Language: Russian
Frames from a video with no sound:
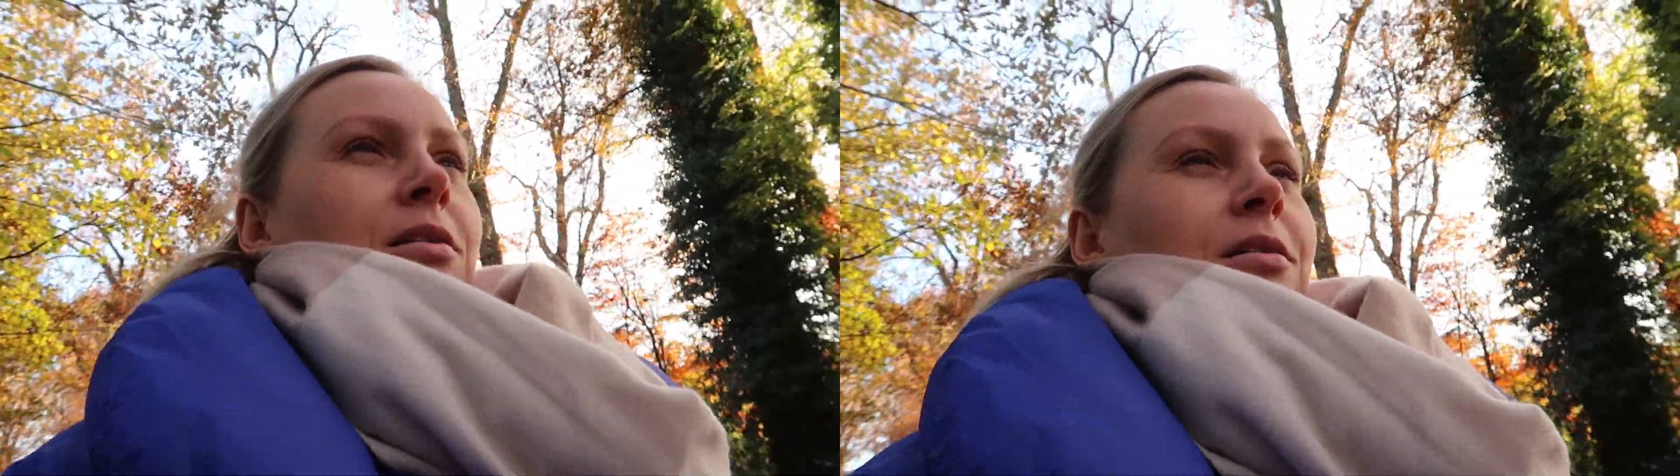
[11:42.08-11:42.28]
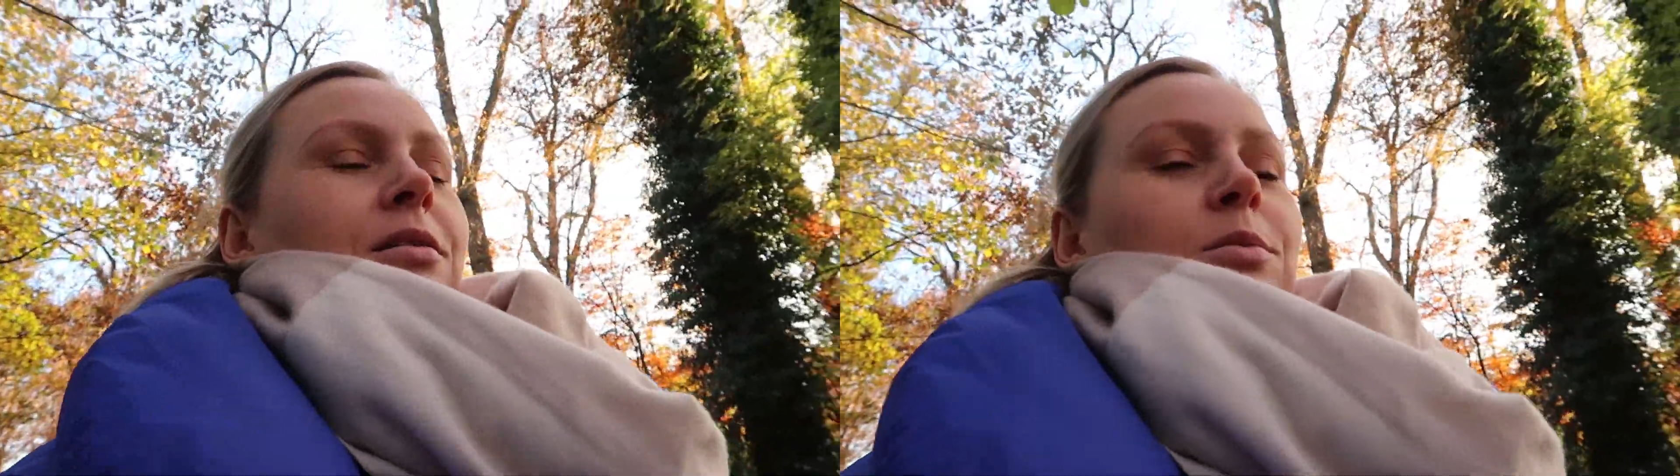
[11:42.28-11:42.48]

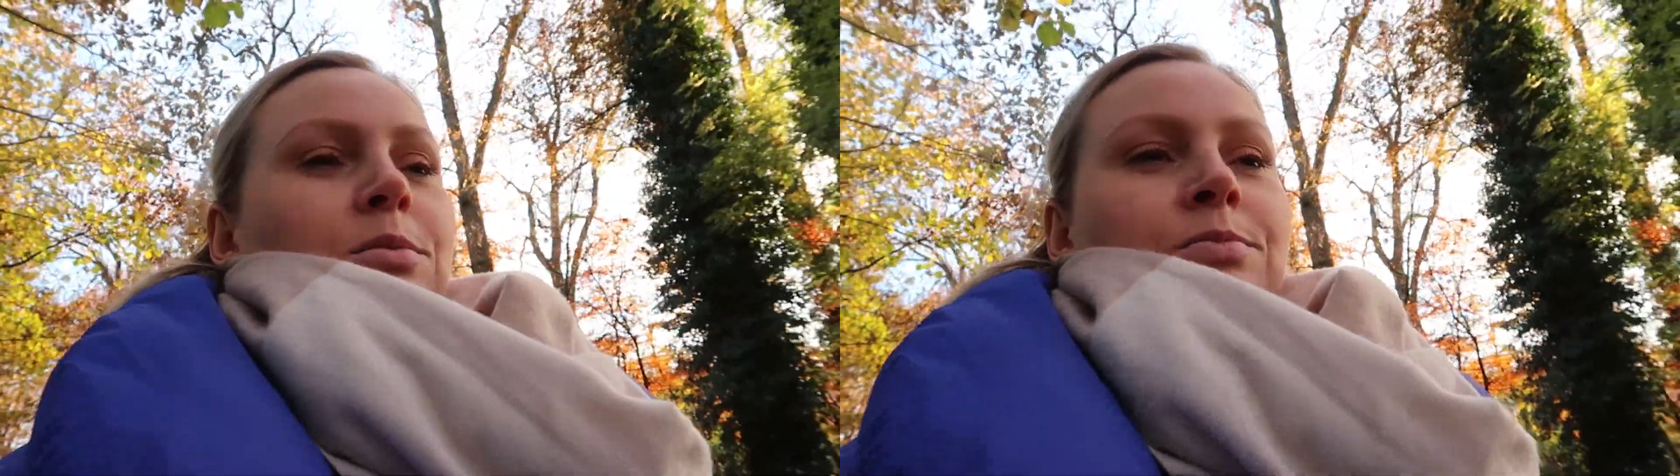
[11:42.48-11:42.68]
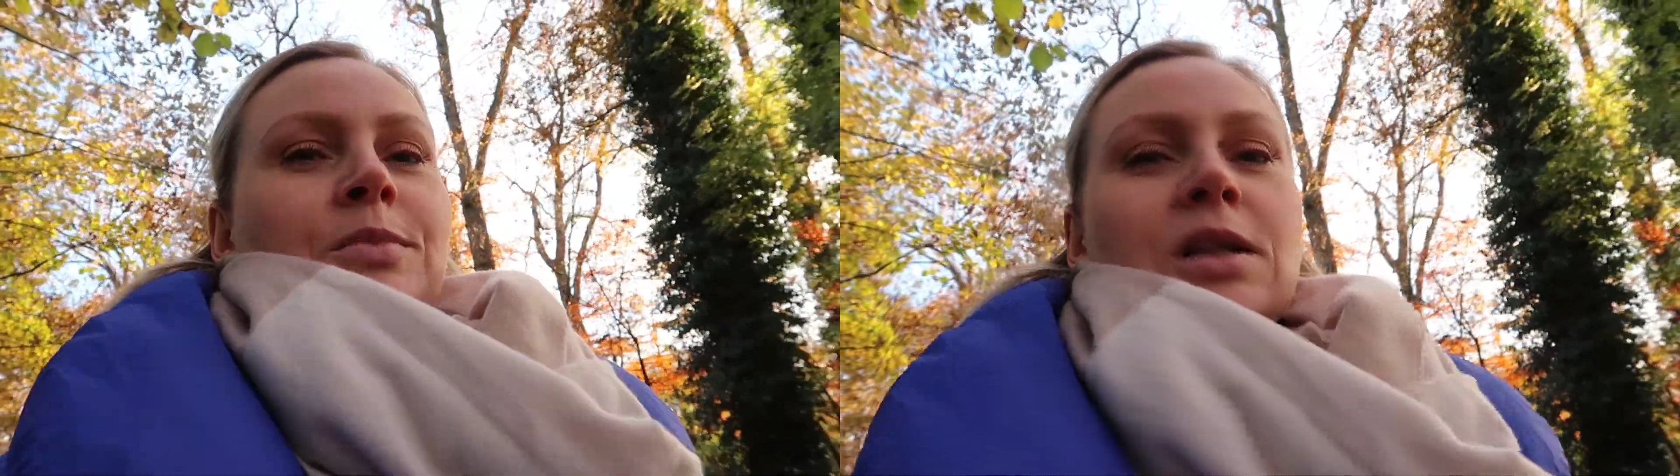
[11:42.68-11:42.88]

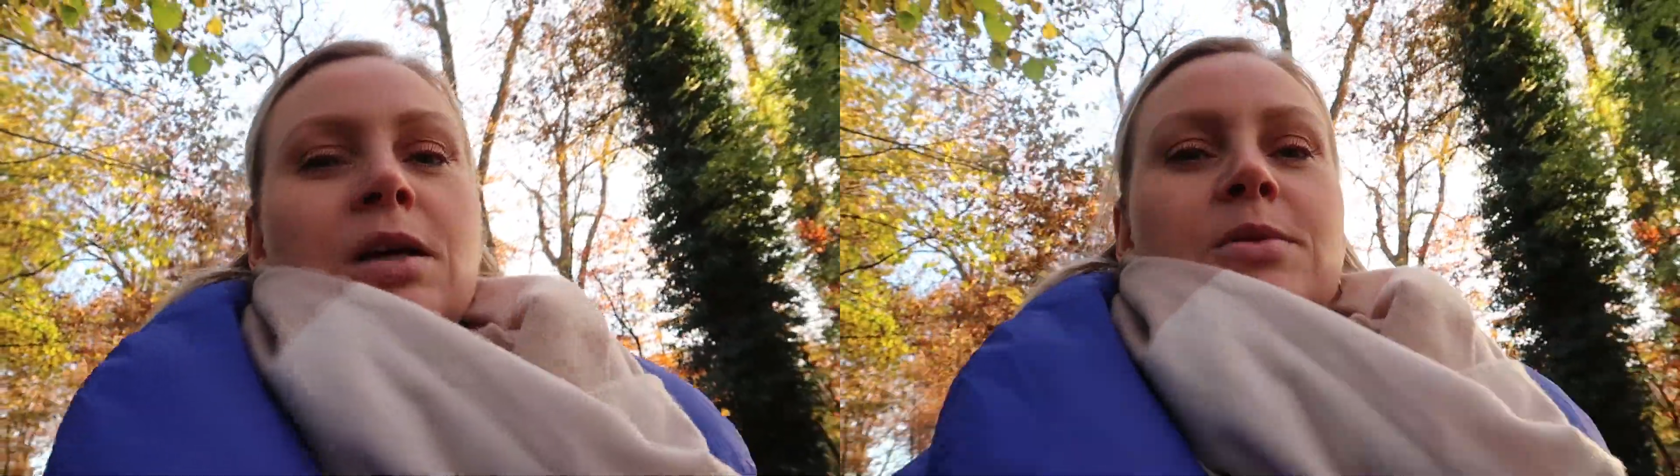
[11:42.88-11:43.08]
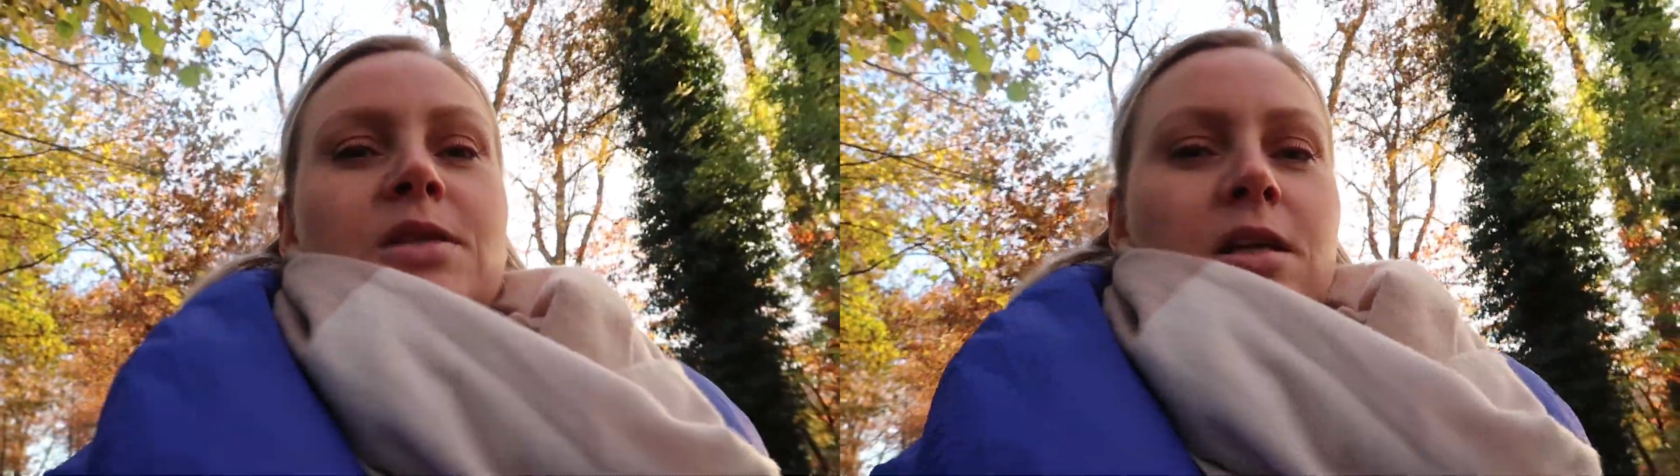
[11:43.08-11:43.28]
Эм,
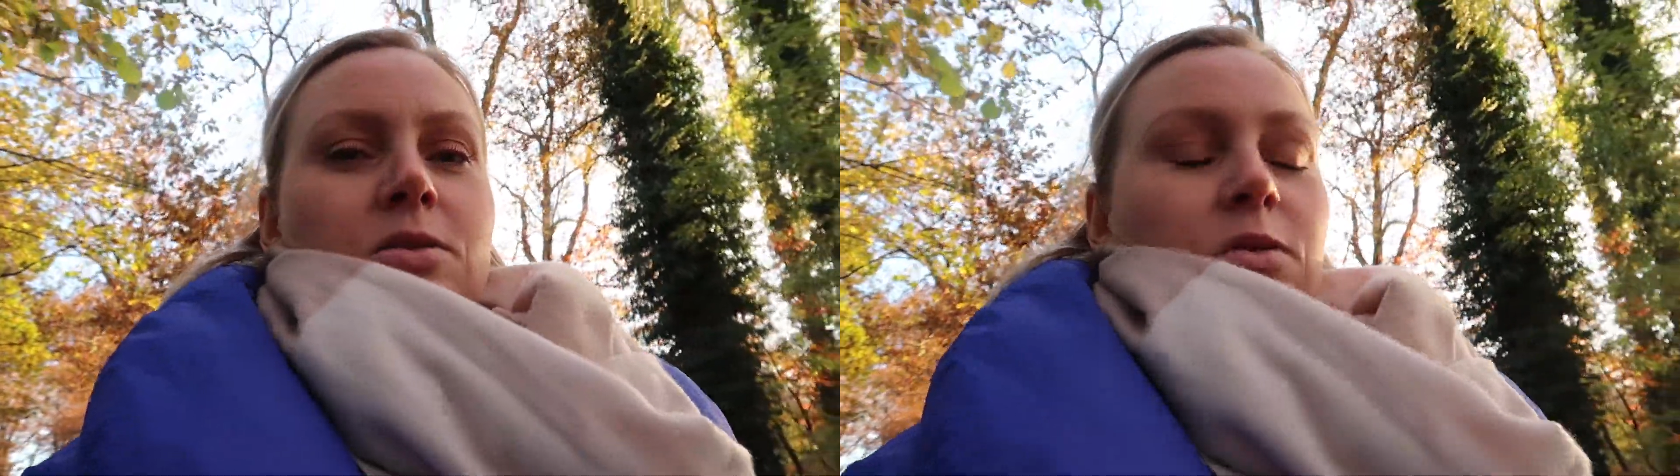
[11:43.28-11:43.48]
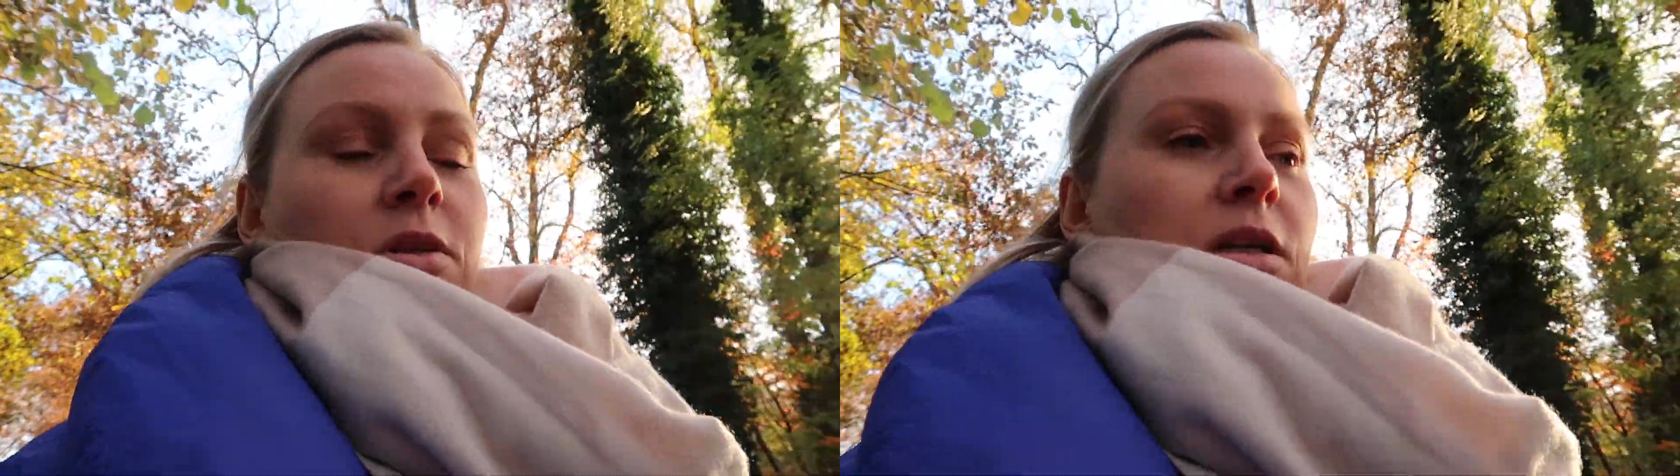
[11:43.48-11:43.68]
могла бы
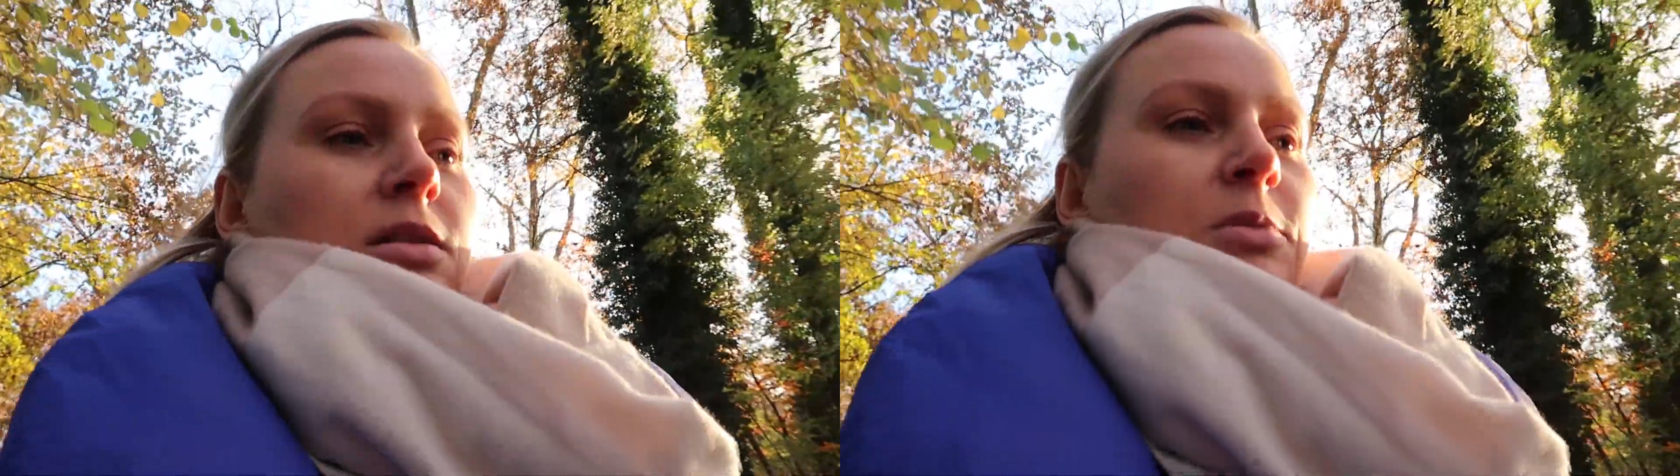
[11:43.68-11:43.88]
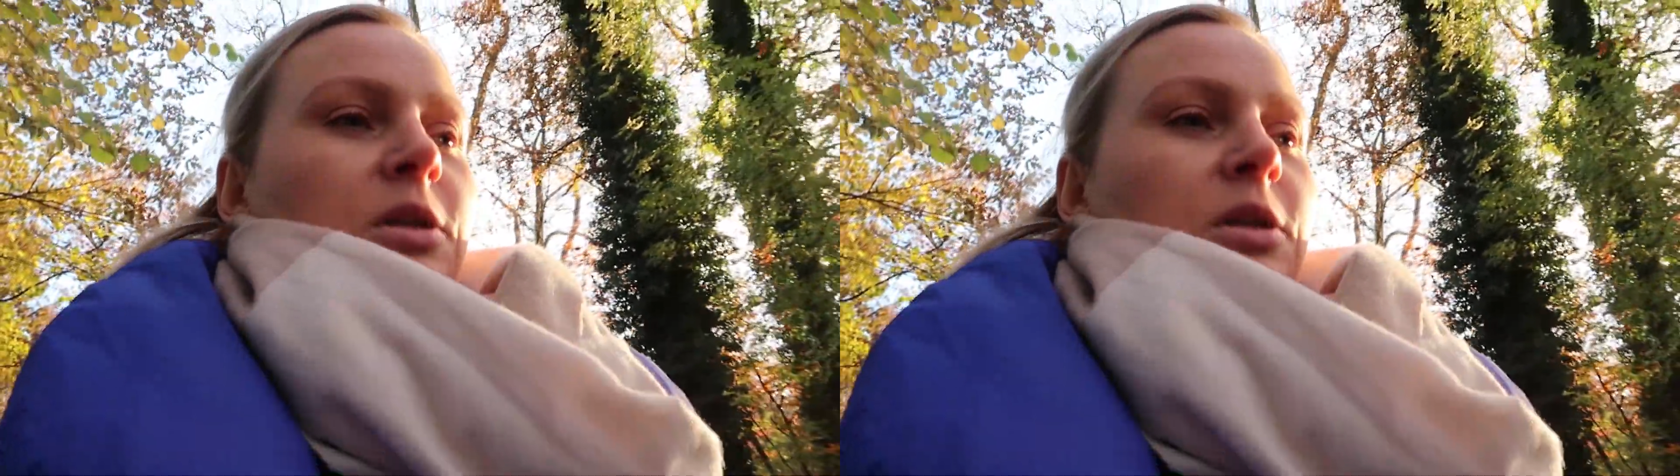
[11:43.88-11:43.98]
сразу отдать им,